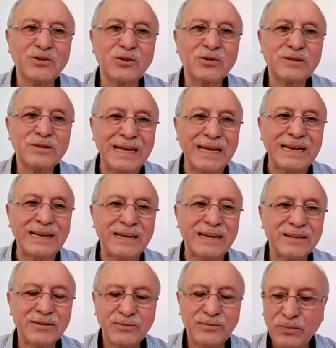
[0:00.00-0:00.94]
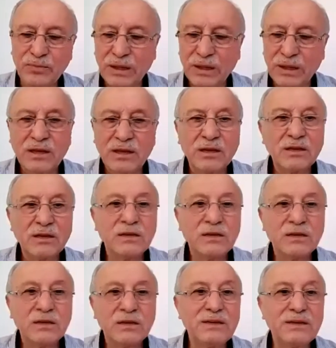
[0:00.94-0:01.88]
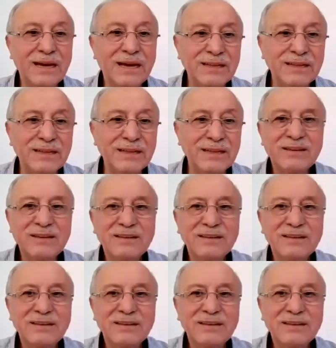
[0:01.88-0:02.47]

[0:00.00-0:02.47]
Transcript: yok, deli. Ya da